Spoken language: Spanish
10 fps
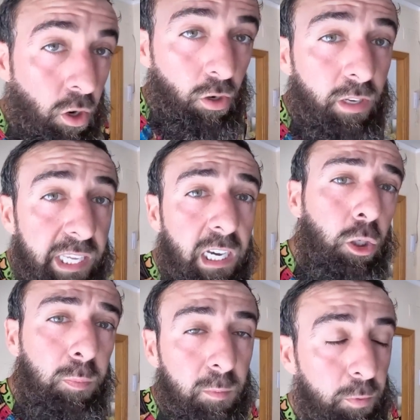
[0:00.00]
hoy
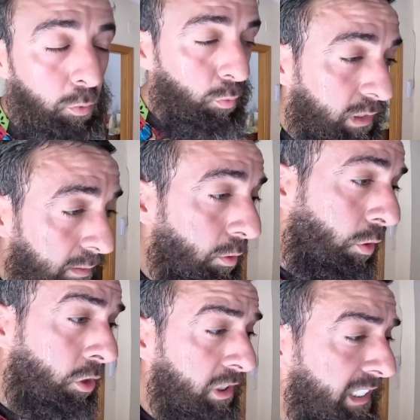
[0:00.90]
día súper productivo.
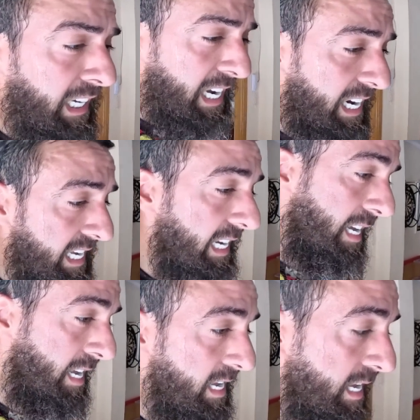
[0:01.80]
Luego os enseñaré
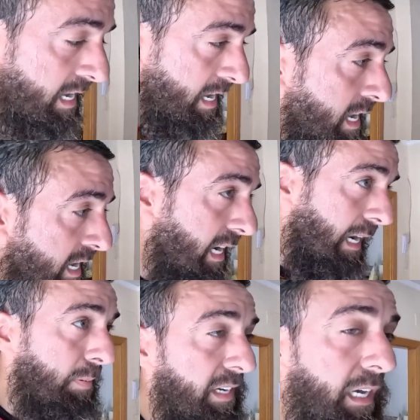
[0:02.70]

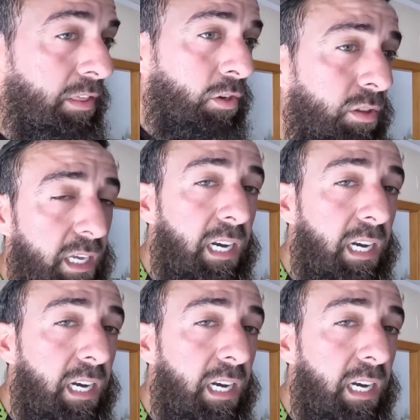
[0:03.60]
la aplicación